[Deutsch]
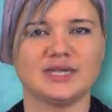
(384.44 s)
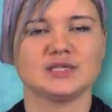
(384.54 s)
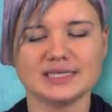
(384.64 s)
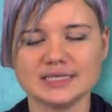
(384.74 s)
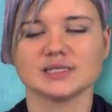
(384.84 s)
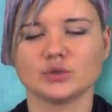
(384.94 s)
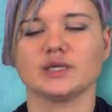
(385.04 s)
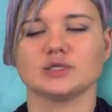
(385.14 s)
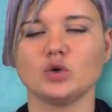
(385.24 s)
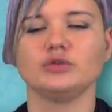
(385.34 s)
Also in dieser
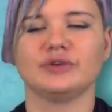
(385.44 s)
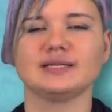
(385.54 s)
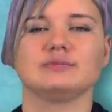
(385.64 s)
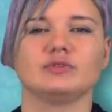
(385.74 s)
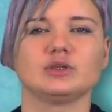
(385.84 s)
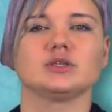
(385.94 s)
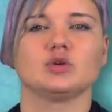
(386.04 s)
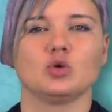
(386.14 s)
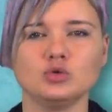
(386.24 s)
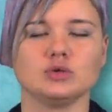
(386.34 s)
Situation war sie mir wirklich
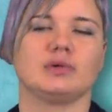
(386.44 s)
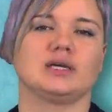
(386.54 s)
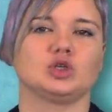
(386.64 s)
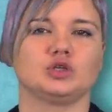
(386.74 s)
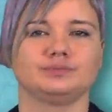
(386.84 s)
unsympathisch.